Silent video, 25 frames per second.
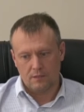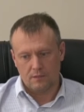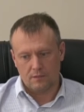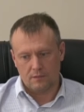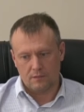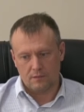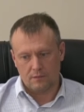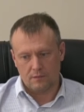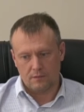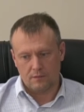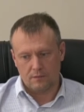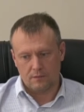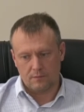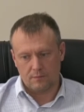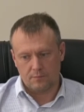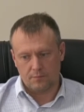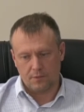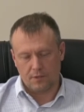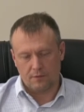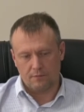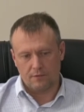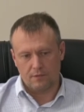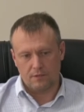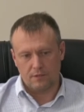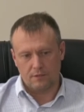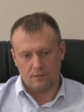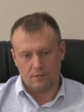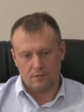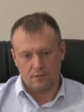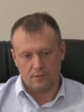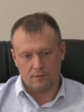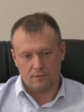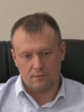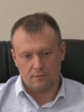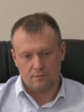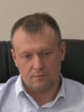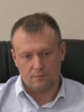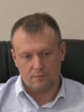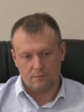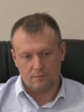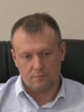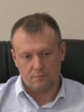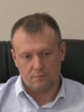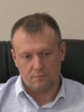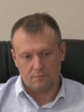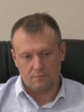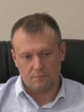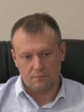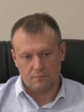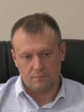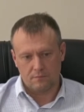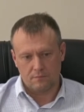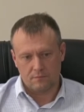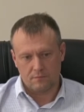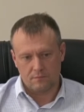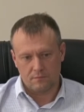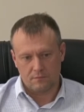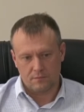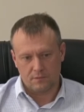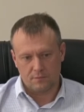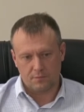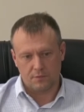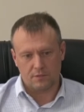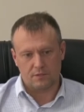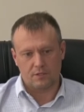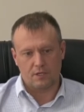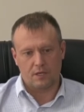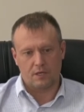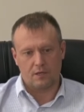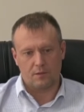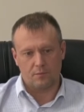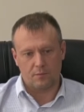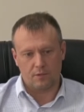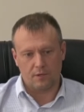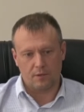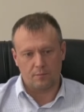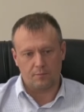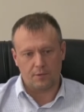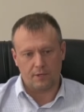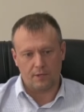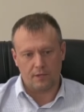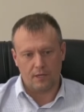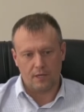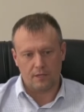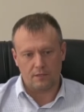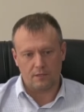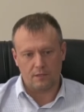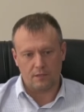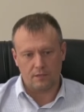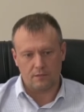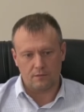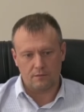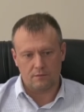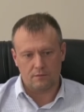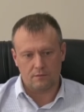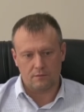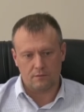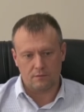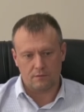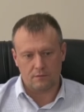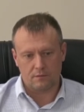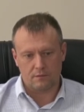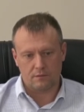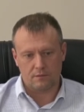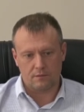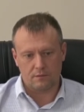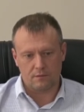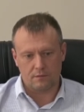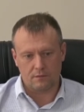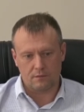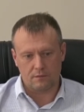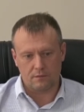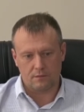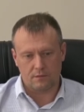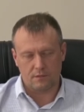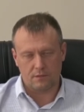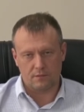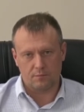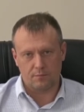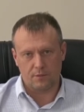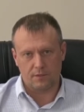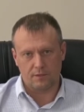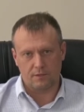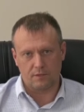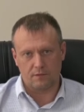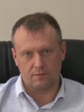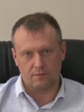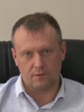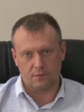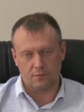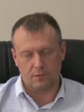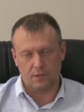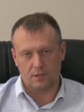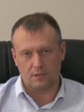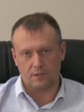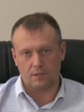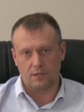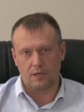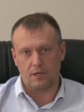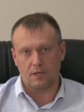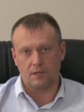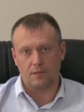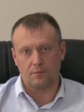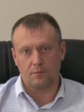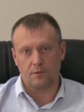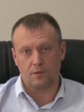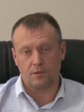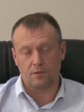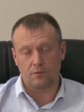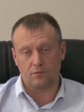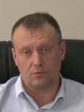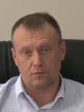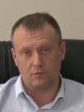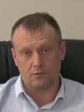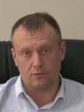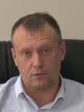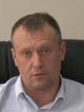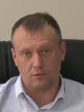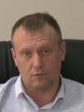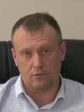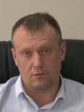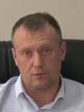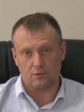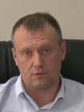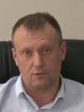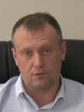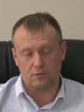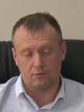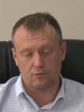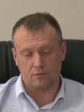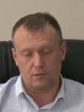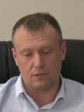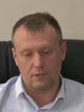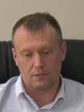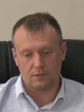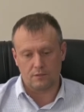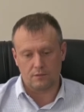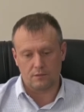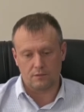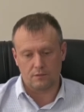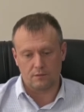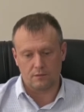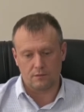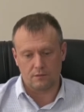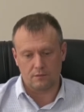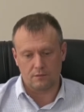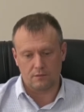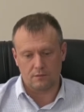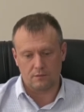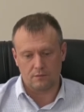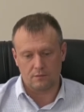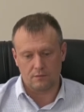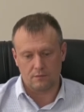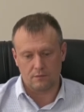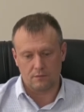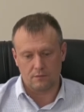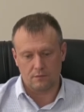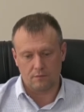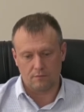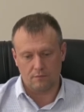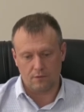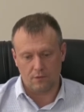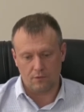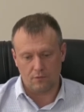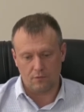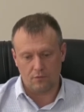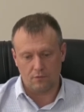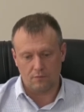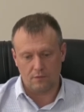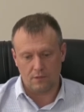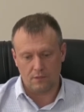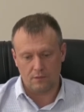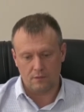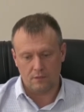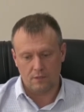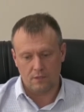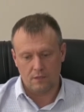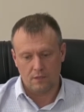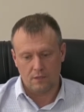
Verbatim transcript: э, проведены специальные мероприятия с, со спортивными отделениями, которые находятся у нас в Ленево,